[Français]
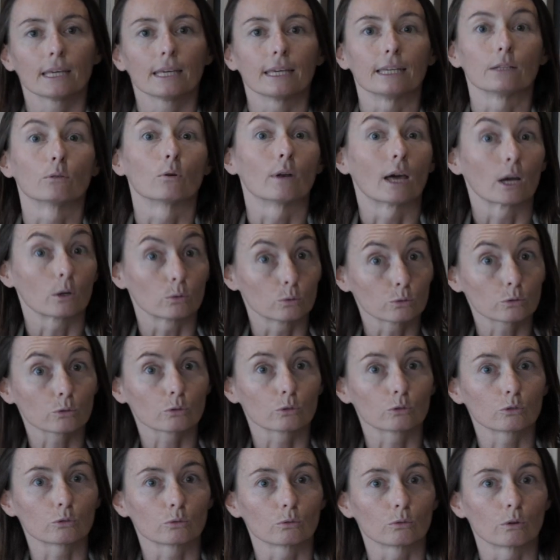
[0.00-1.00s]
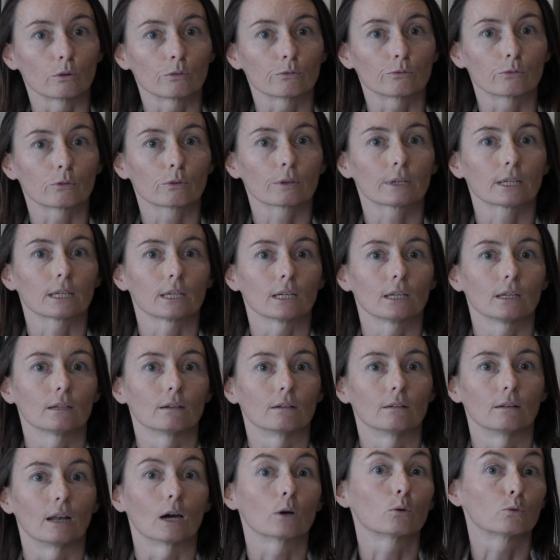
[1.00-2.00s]
et dans la construction de l'enfant, qui est
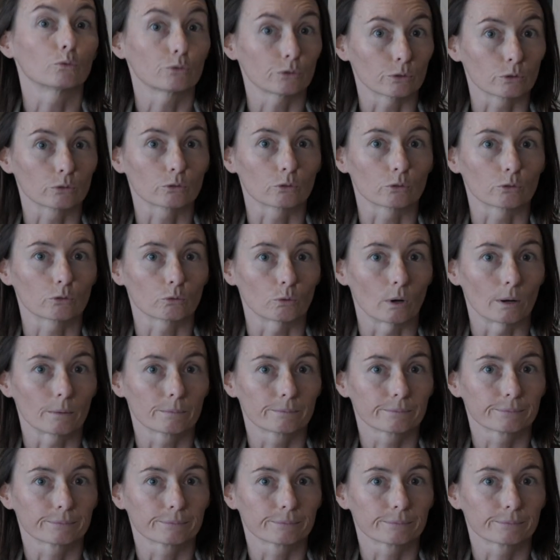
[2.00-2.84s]
euh, la confiance en soi.